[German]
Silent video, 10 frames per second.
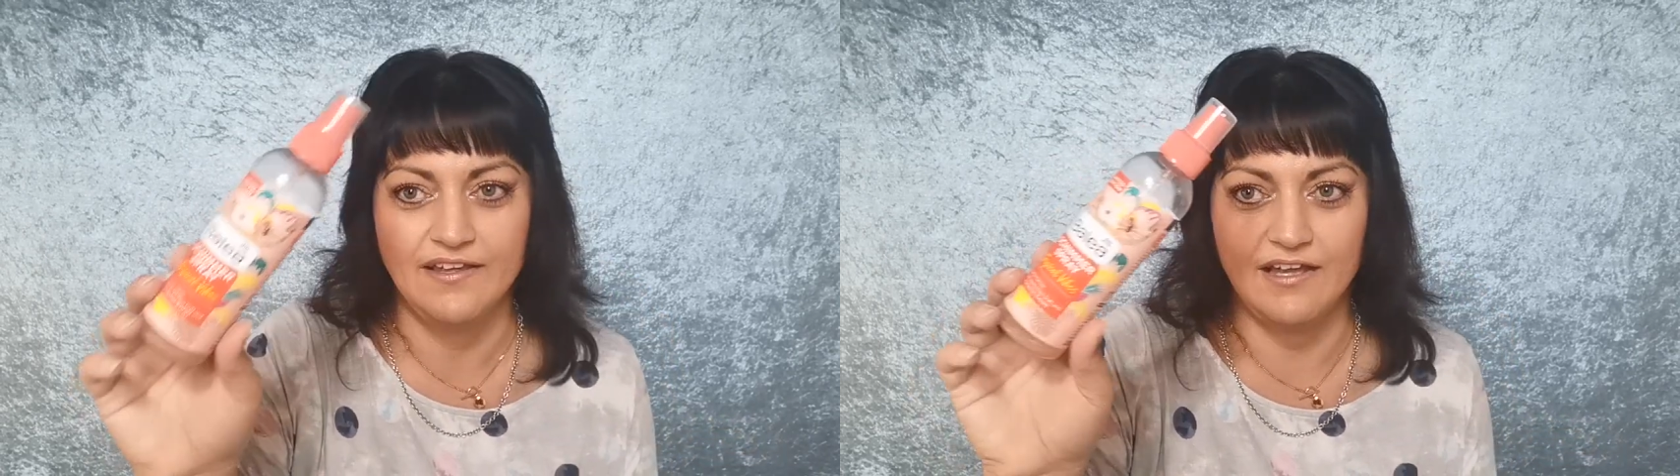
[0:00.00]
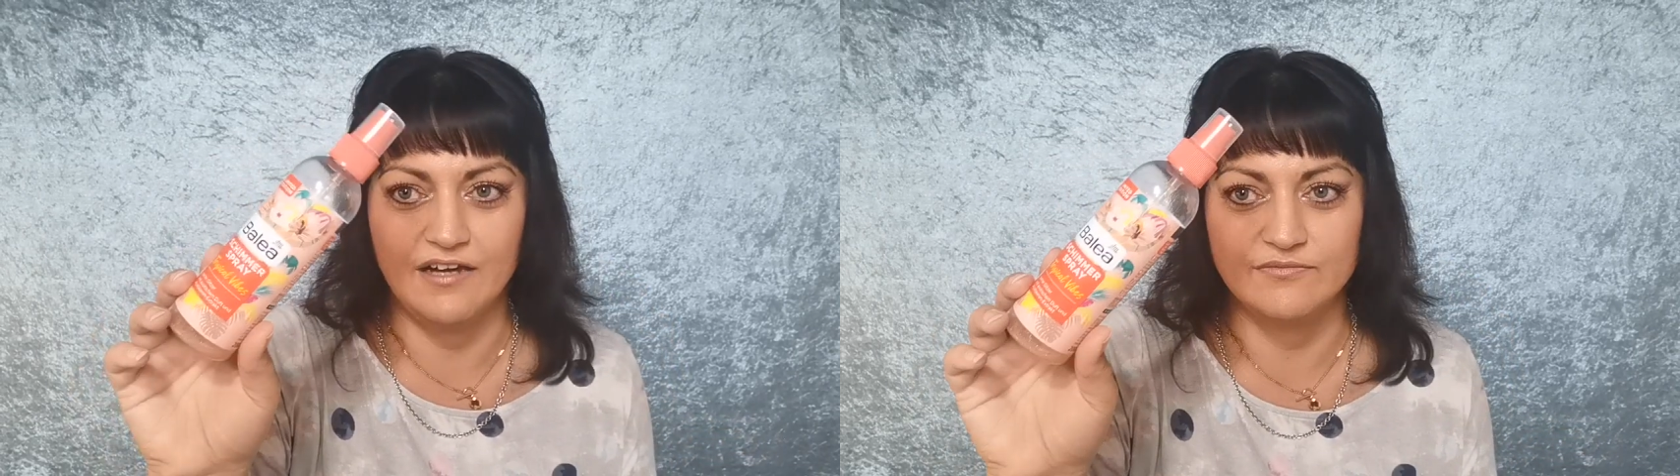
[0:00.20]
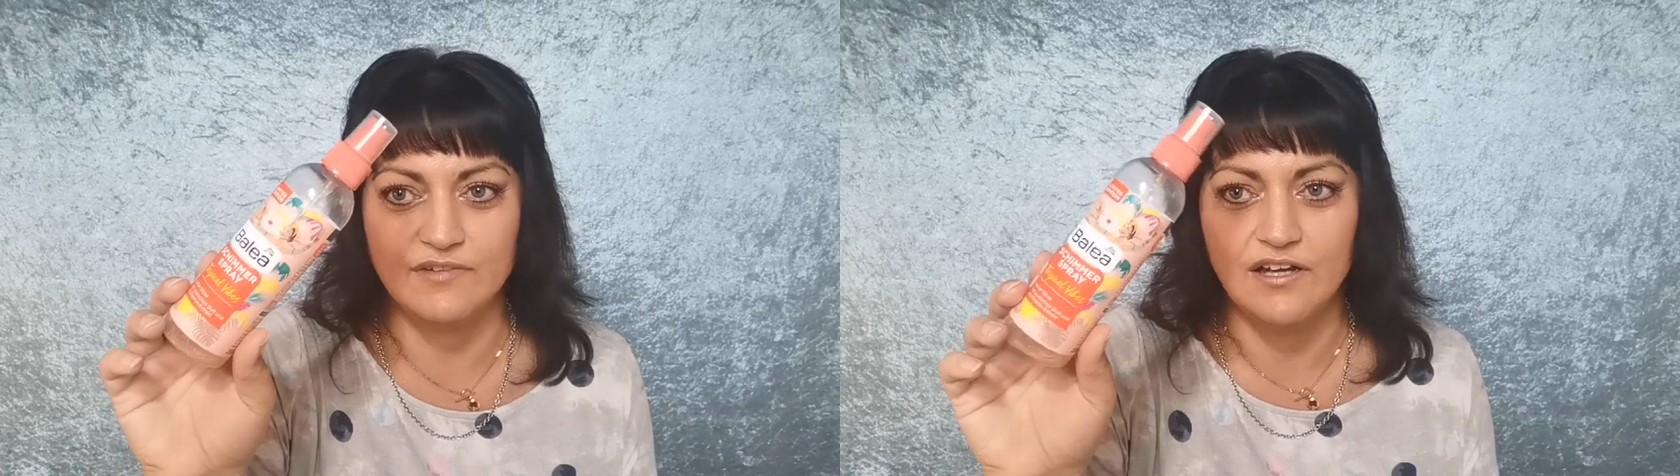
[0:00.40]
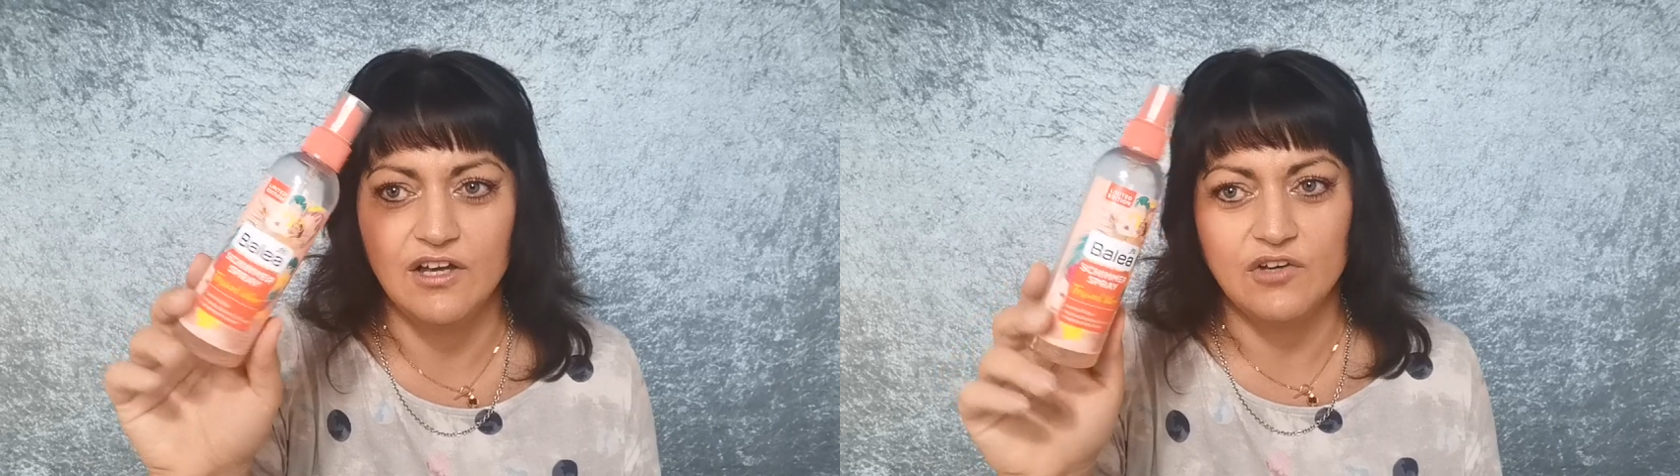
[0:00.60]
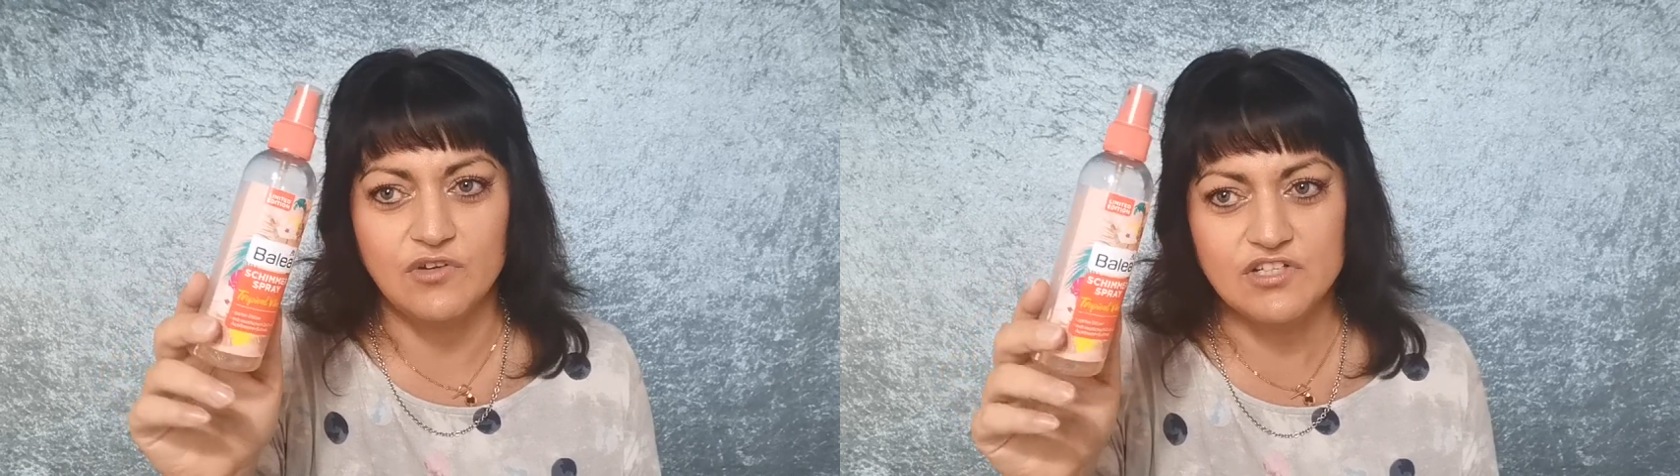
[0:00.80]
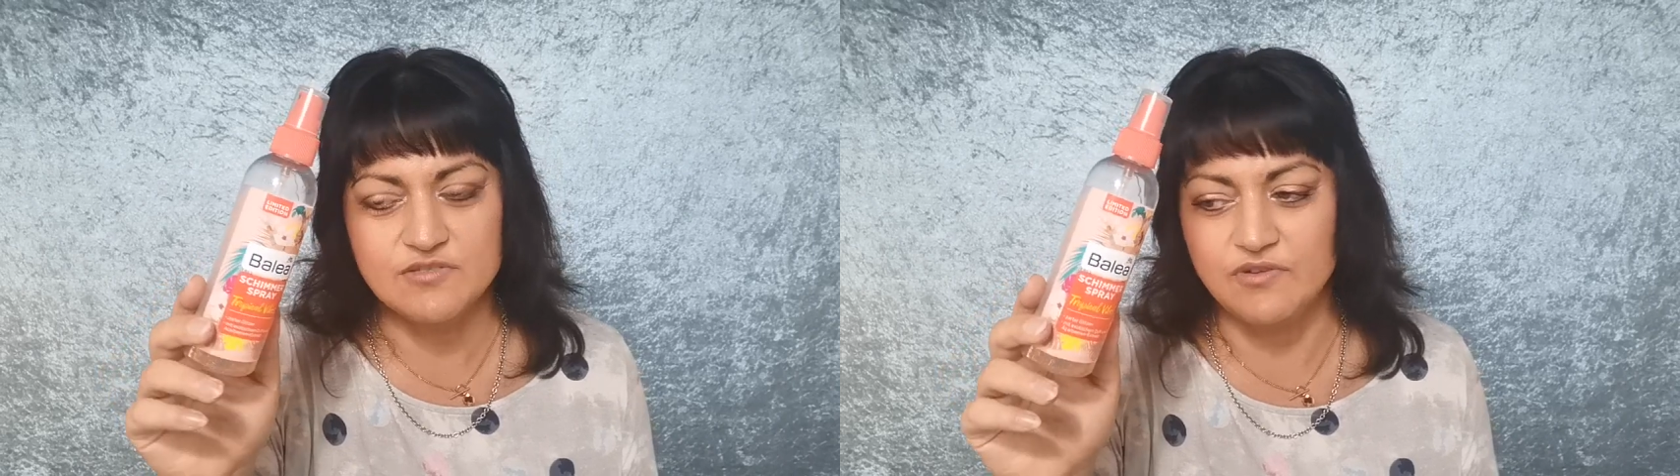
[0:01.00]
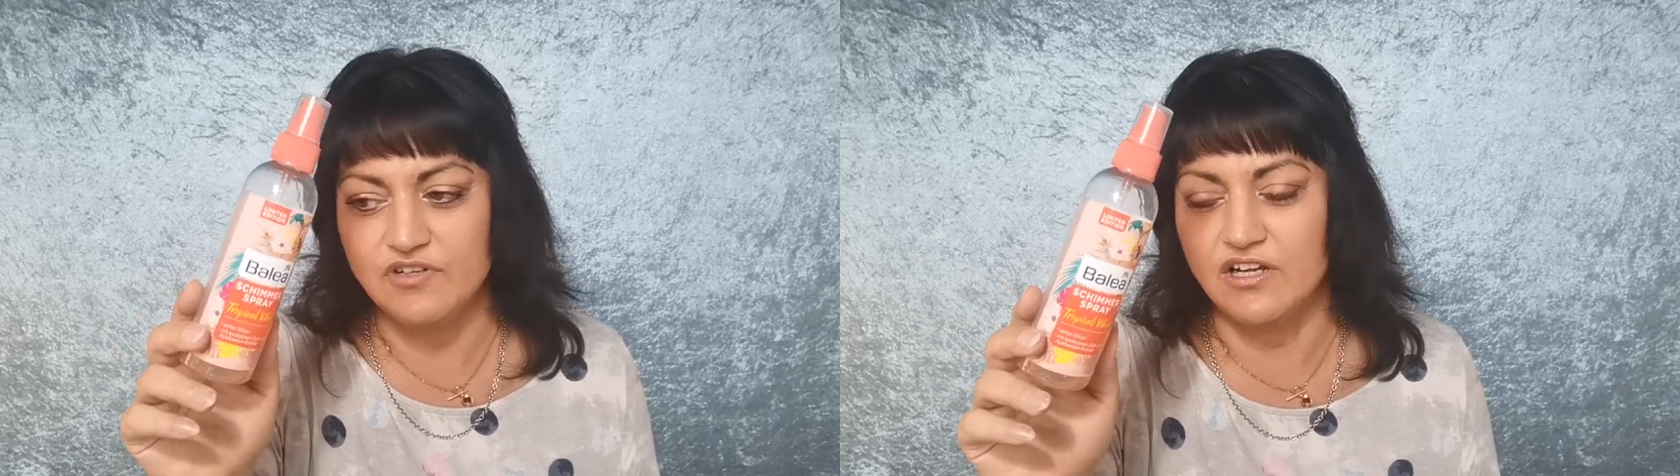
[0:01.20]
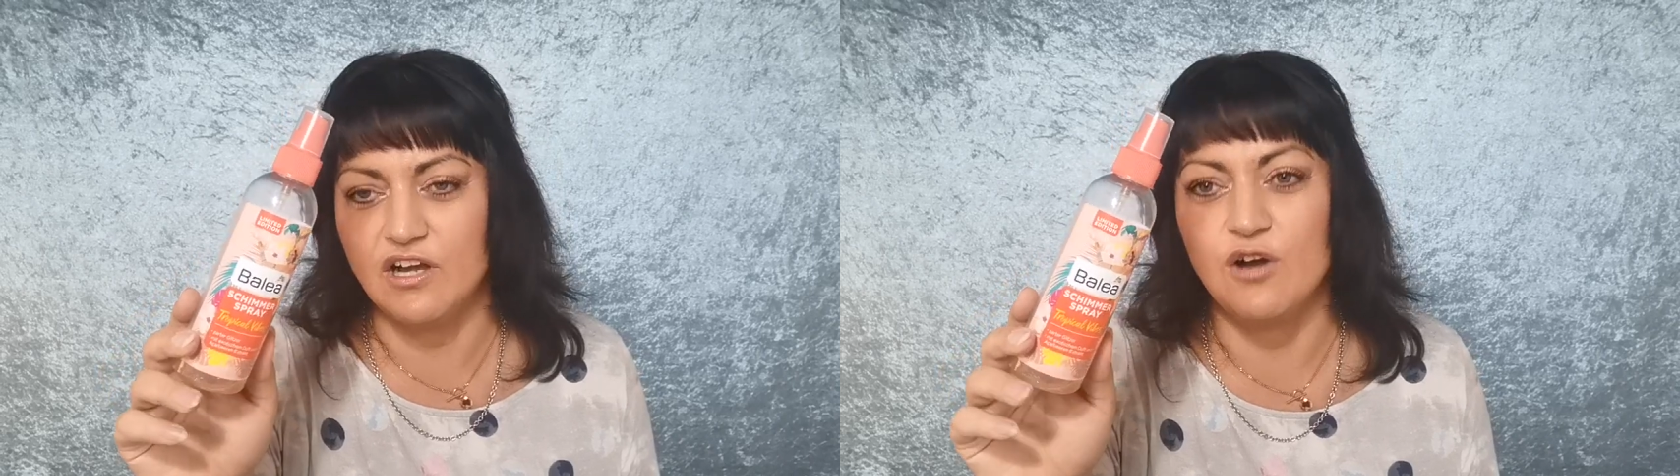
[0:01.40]
Ja, würde ich es mir
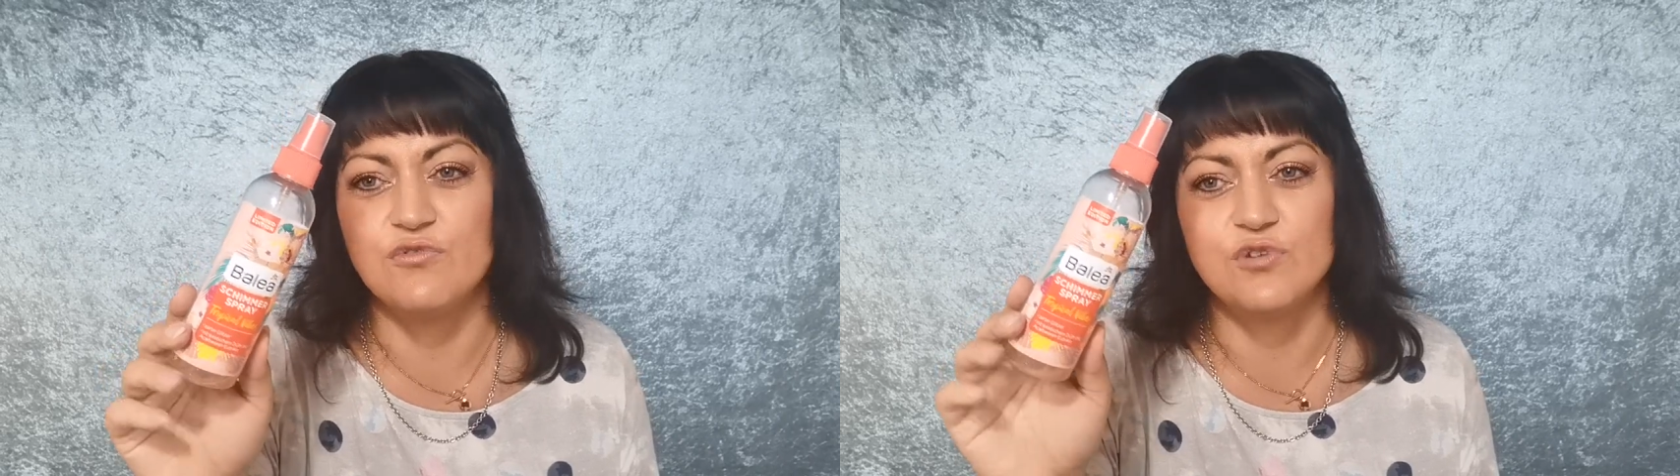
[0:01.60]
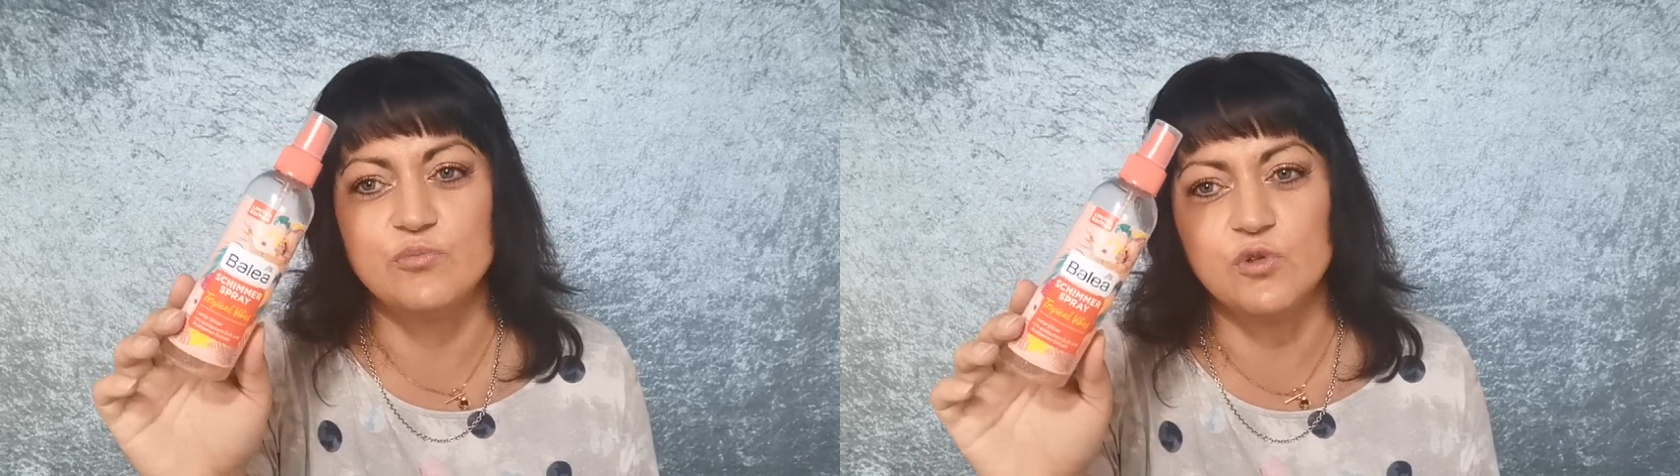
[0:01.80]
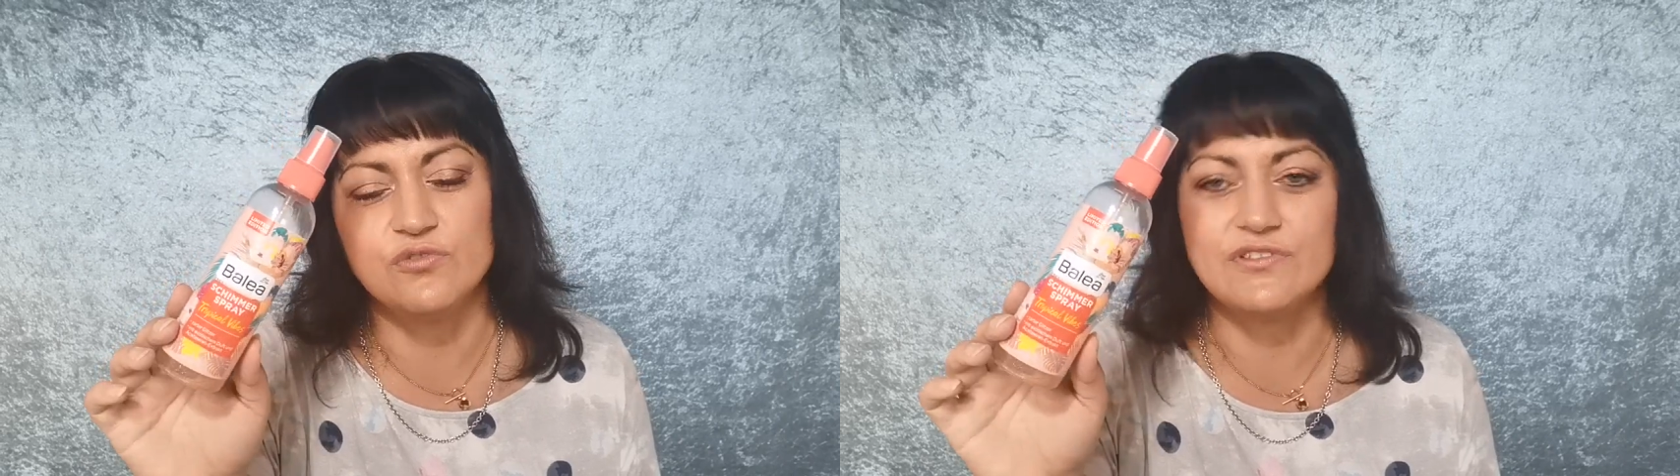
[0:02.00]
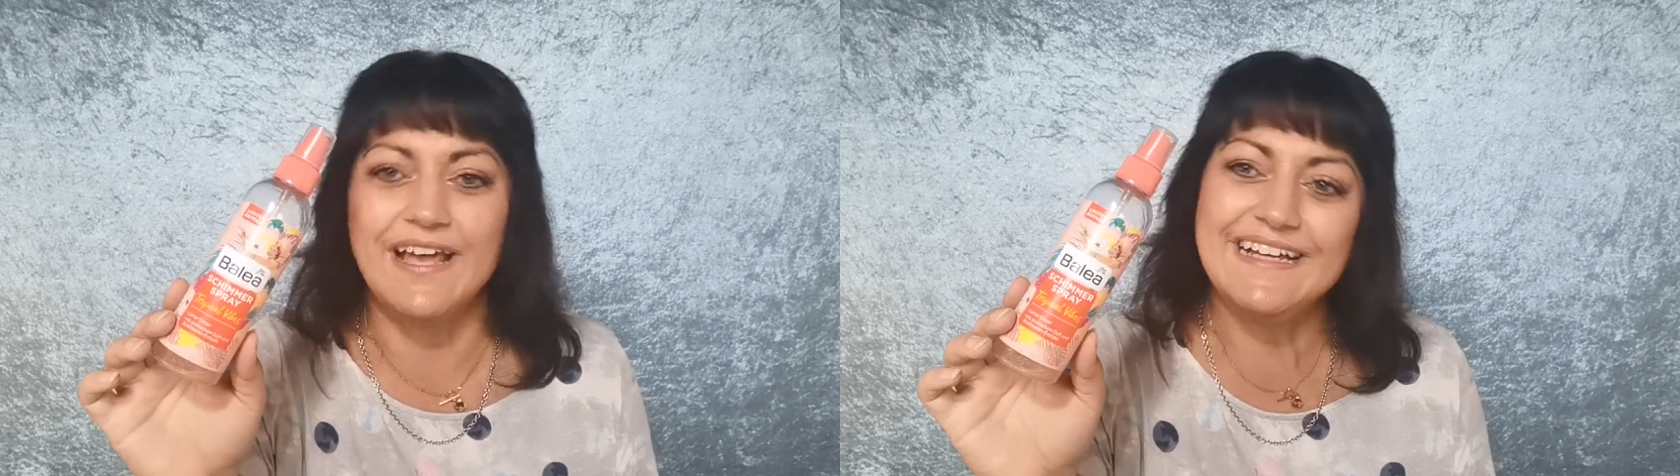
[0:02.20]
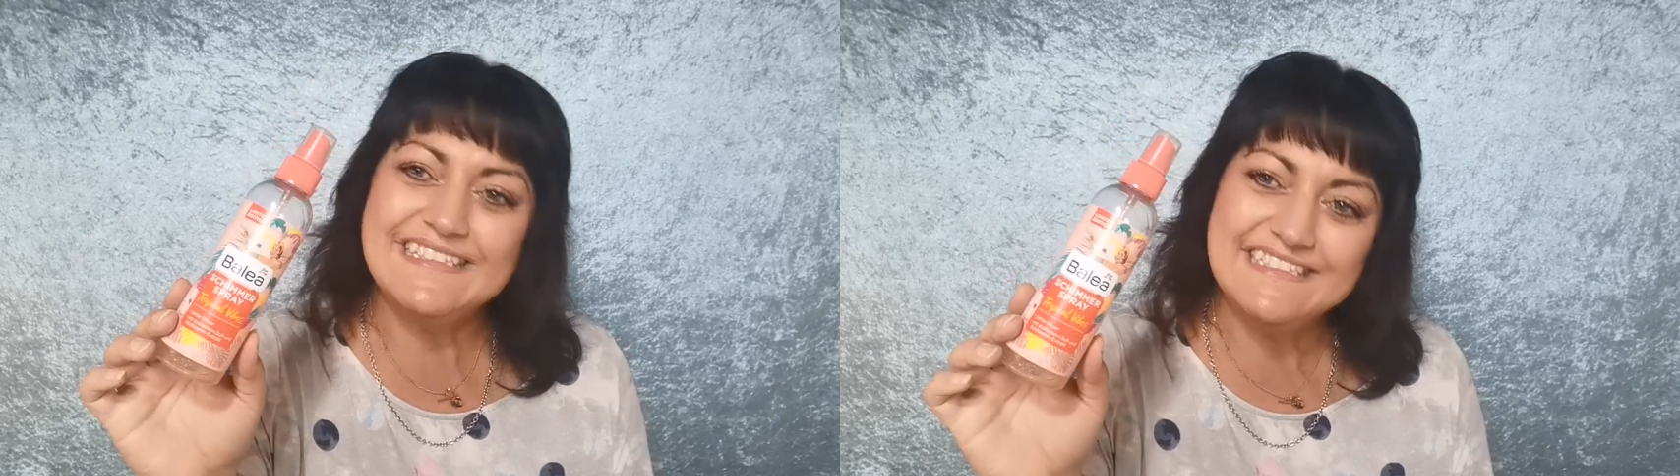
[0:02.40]
wieder kaufen vom Duft her?